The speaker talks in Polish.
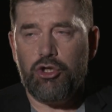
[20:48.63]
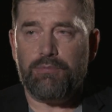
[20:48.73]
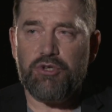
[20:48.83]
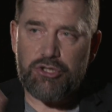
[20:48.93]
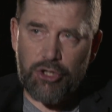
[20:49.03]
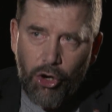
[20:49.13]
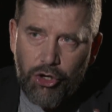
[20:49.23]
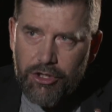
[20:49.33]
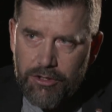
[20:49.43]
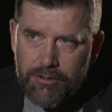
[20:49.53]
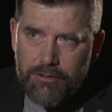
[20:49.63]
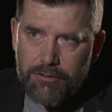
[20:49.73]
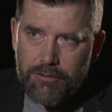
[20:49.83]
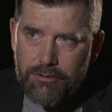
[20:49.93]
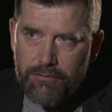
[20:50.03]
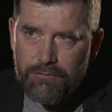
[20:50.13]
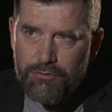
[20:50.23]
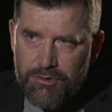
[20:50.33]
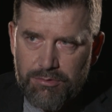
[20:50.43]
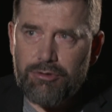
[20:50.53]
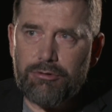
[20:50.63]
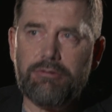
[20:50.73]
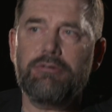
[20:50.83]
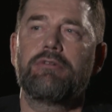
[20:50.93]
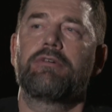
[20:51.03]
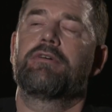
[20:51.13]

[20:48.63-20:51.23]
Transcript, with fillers: to przez rok w Newsweeku